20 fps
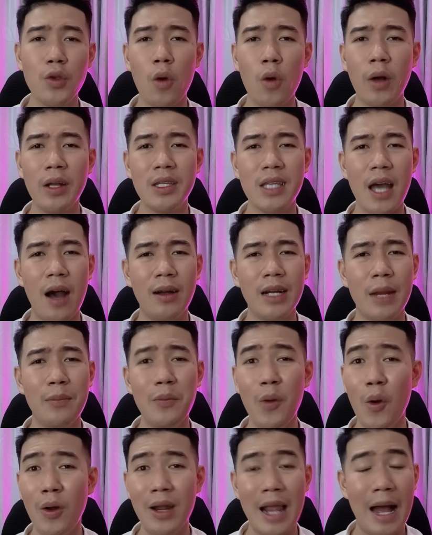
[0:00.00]
vô cái chợ này
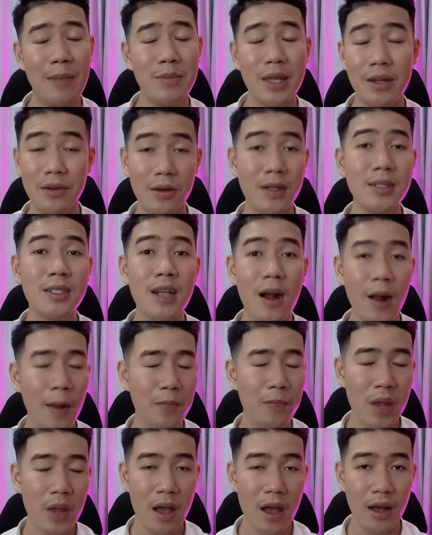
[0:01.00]
mua làm gì nữa hết trơn á